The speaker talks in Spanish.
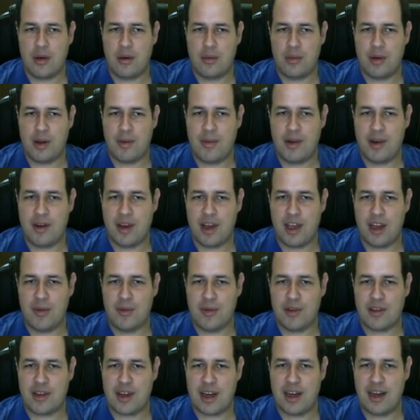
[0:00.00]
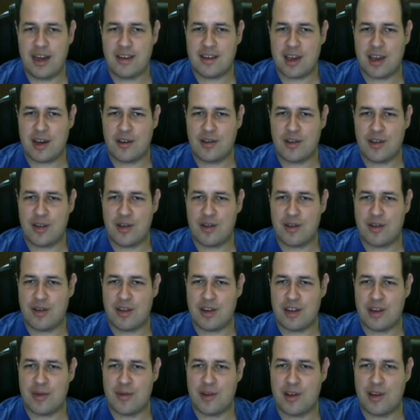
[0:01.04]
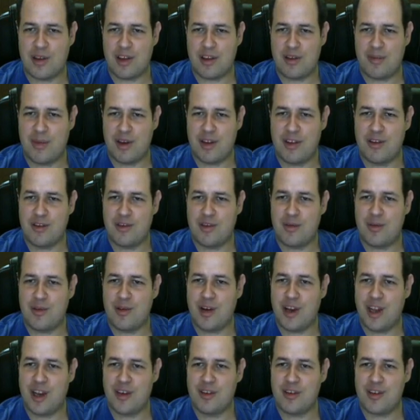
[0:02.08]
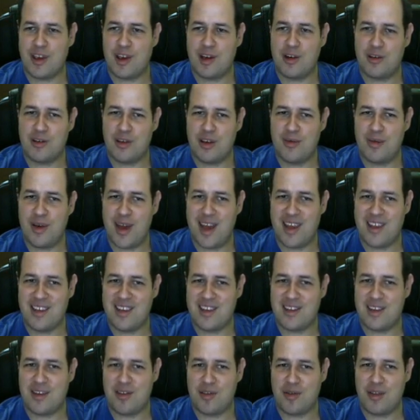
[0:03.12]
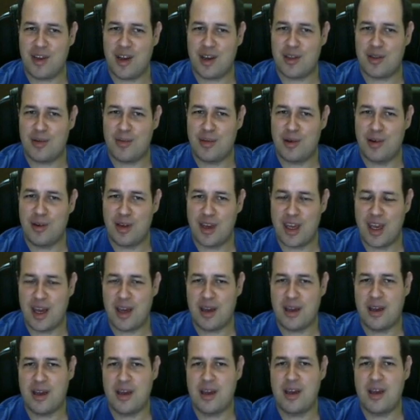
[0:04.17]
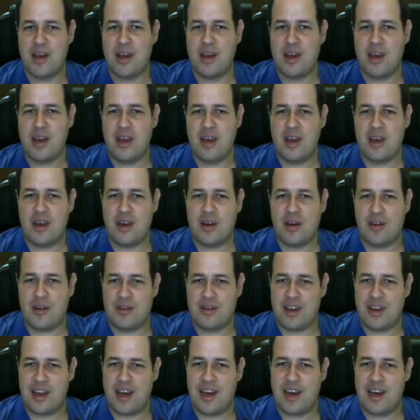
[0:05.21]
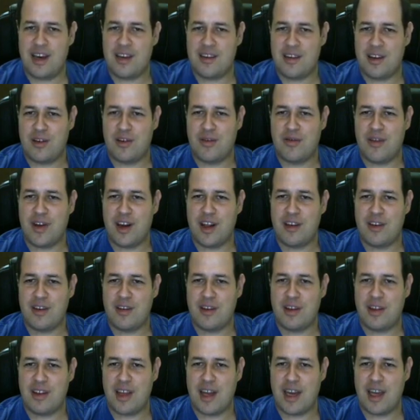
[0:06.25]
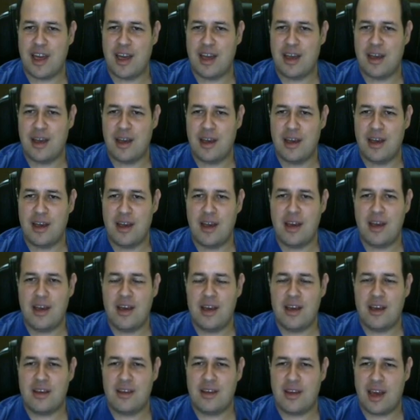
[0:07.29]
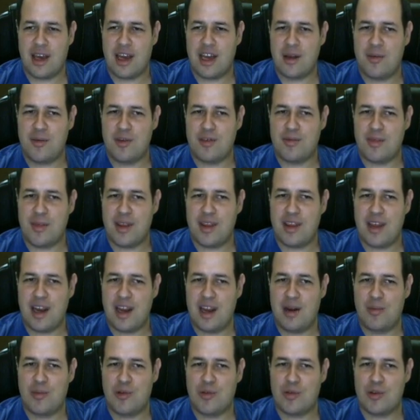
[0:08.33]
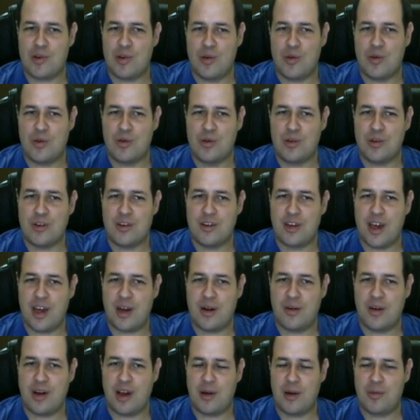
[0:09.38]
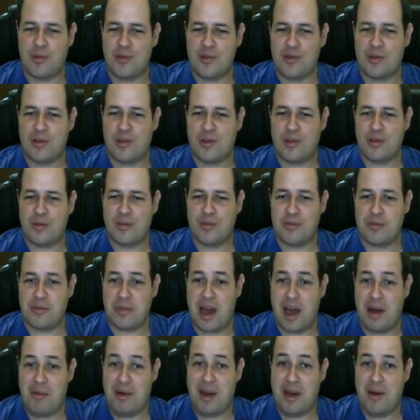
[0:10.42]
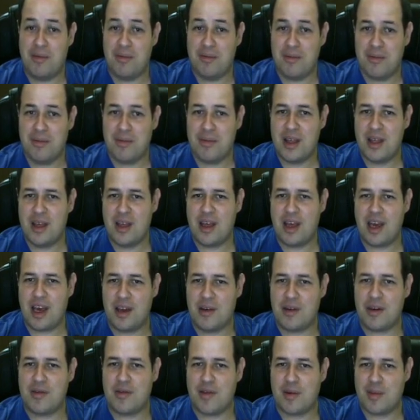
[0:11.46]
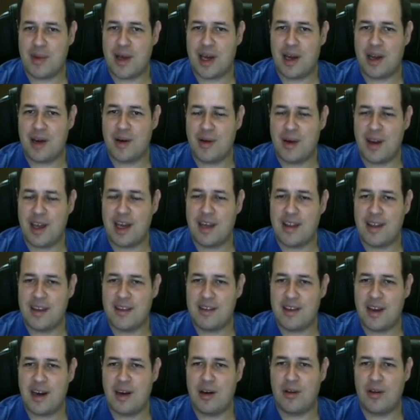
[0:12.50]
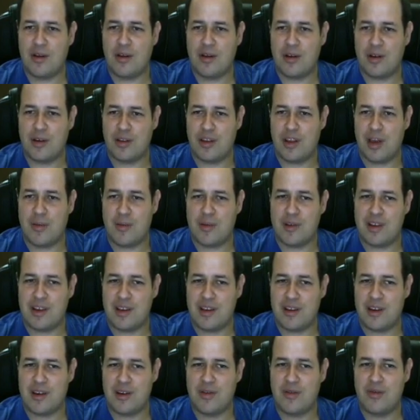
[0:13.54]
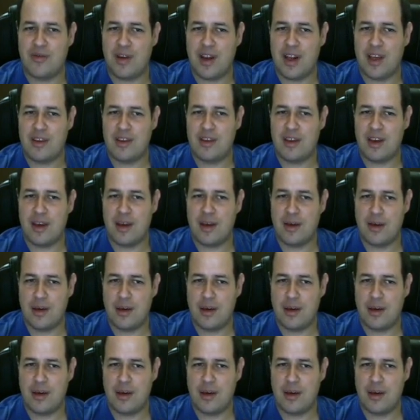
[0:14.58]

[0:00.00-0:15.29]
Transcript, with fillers: Primero quiero mostrarles que nosotros conocemos los espacios homogéneos inclusive antes de estudiar topología. Consideren la circunferencia unitaria. Si queremos mandar el punto 1, al punto AB, hay una forma canónica de hacerlo, rotamos la circunferencia.